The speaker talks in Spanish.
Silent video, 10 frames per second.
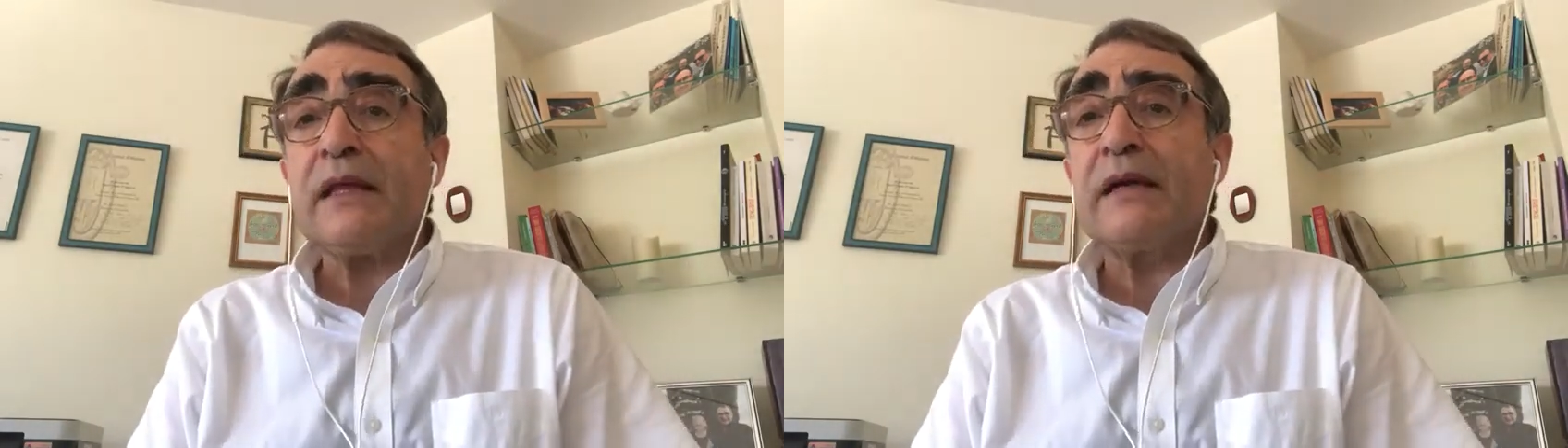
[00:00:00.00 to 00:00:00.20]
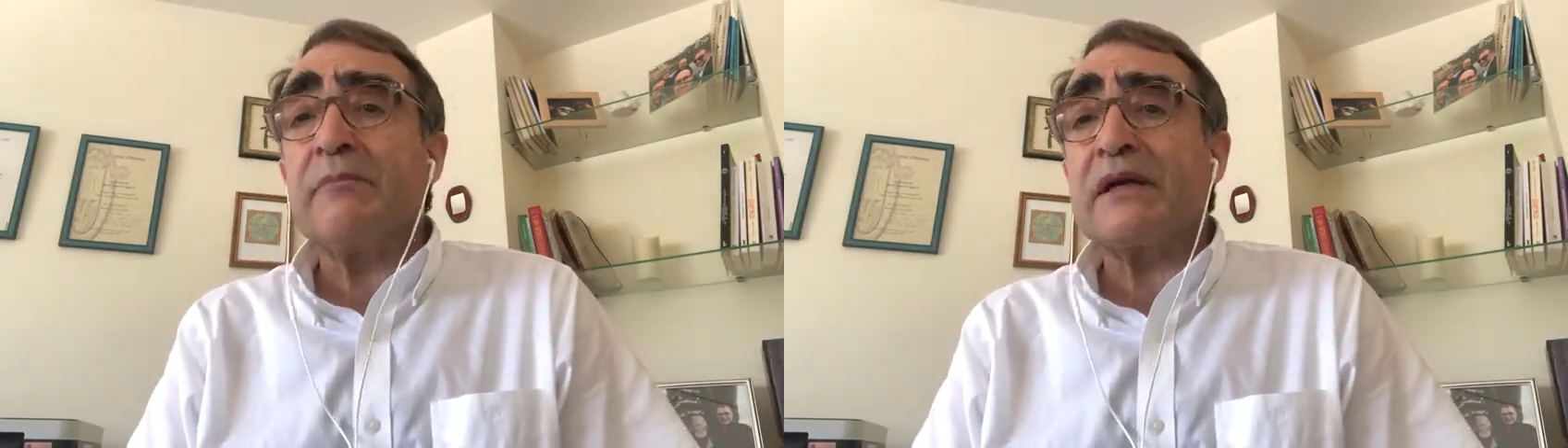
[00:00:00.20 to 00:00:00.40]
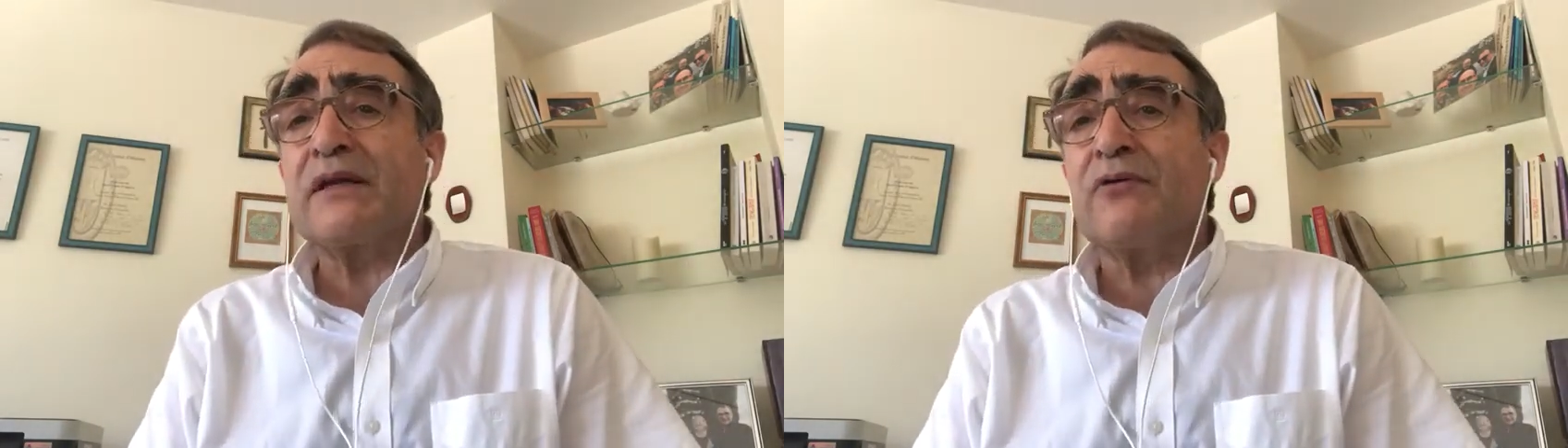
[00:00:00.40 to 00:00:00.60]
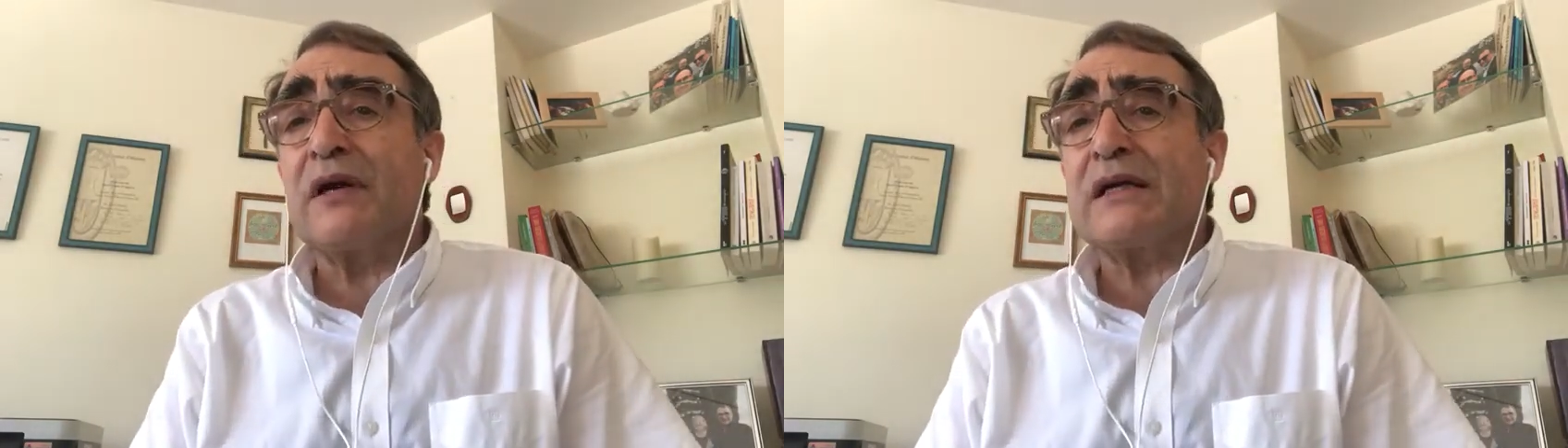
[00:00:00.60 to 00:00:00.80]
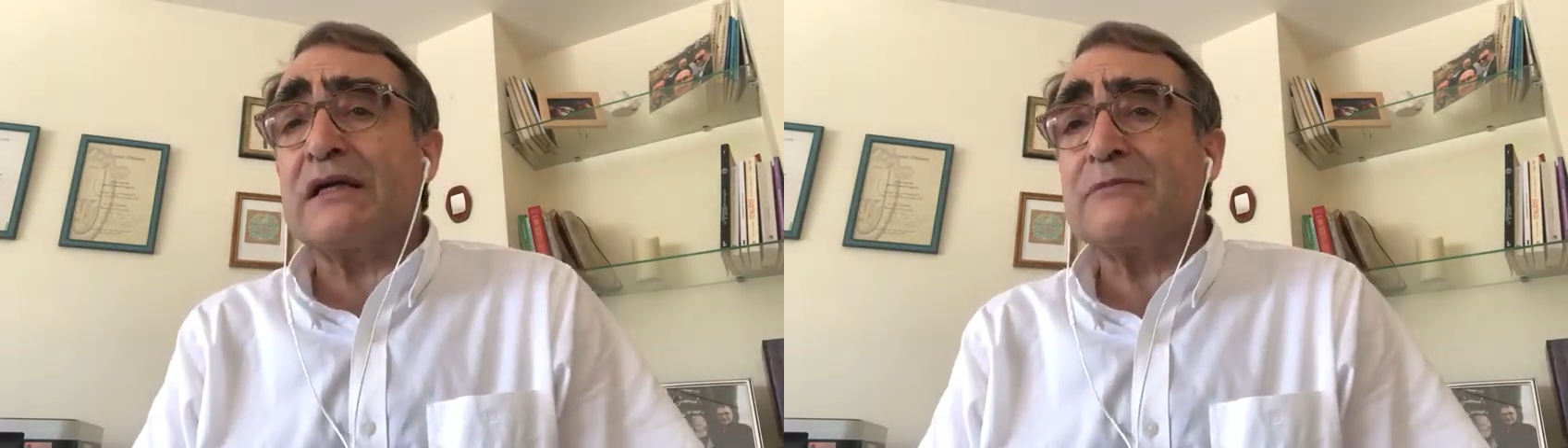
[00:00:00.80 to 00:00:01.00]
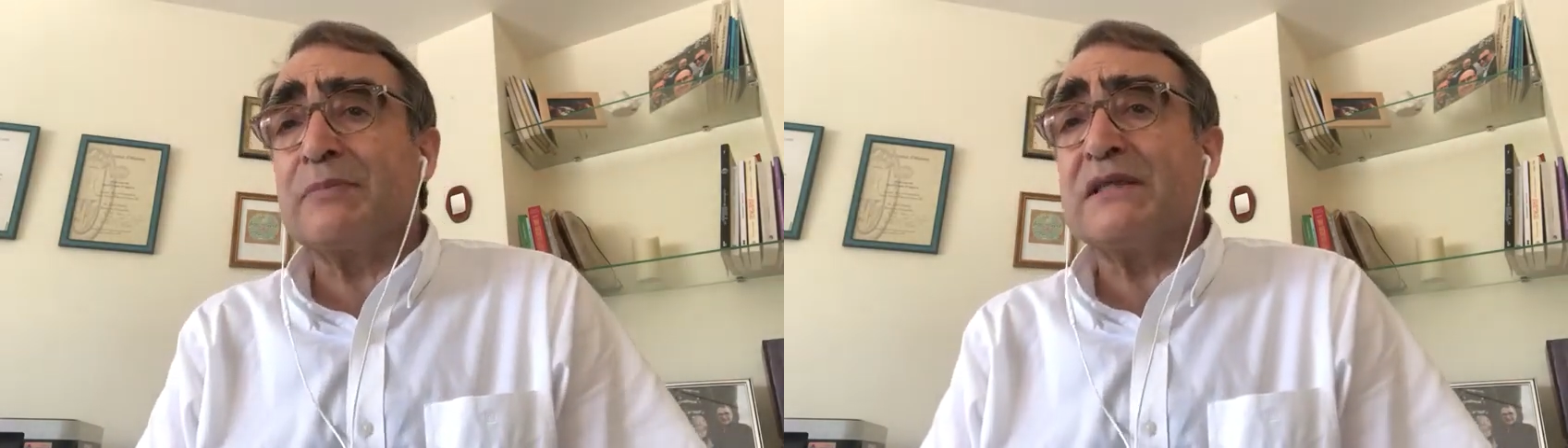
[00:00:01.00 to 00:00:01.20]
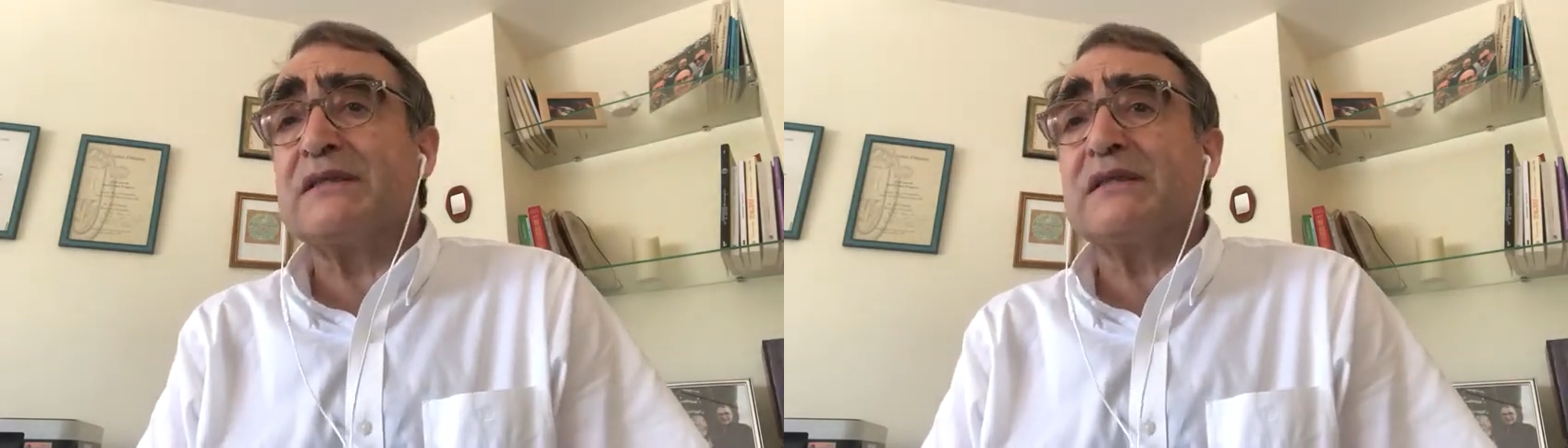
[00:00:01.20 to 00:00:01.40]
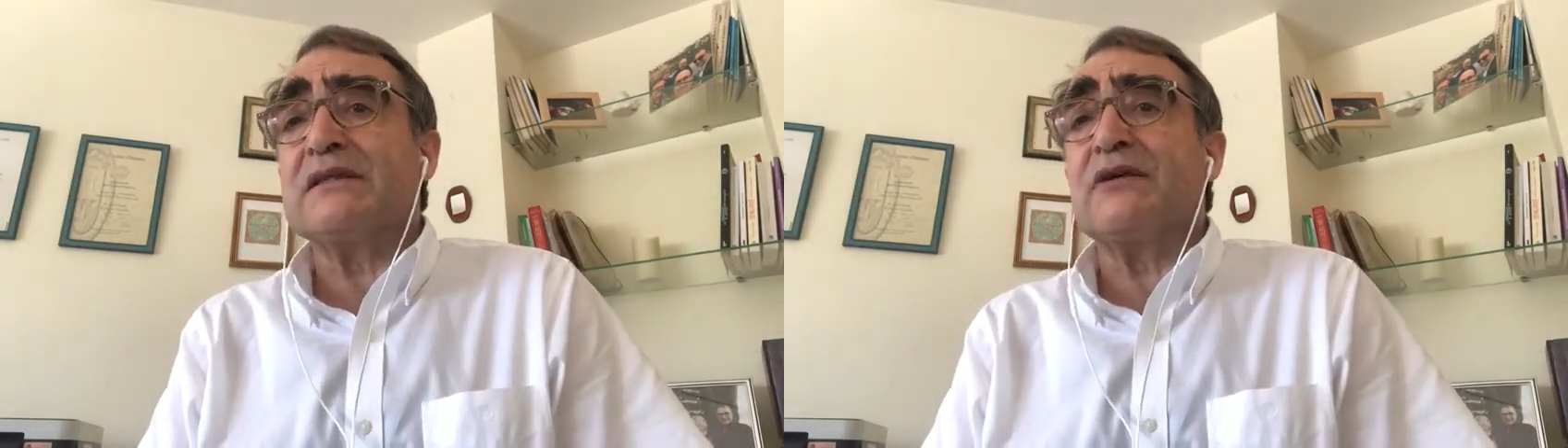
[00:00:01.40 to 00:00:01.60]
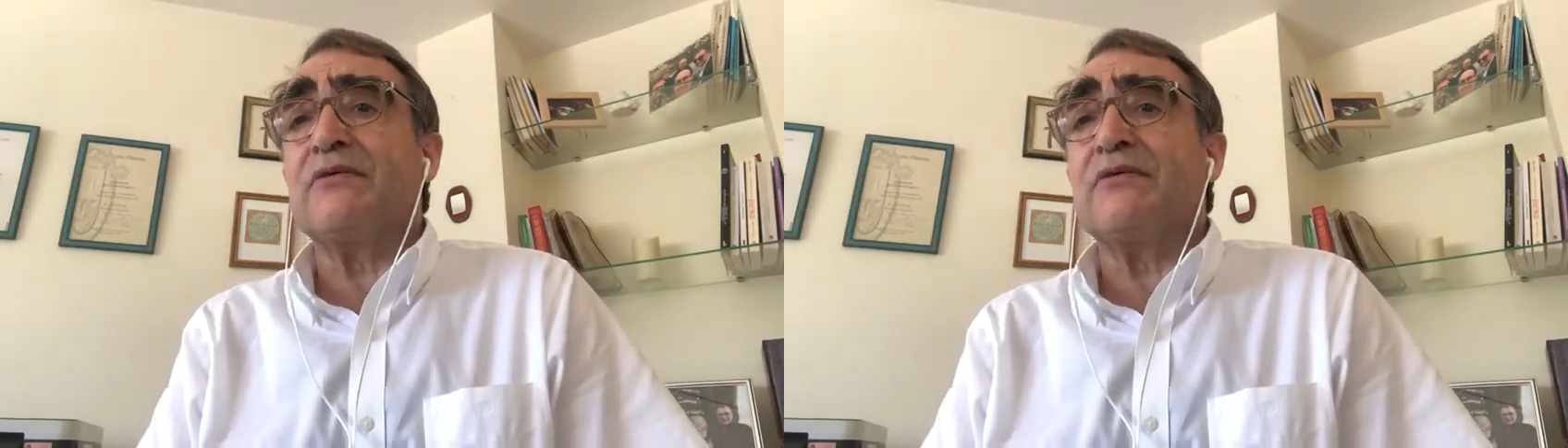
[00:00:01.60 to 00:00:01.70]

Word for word: y en particular las pizzas,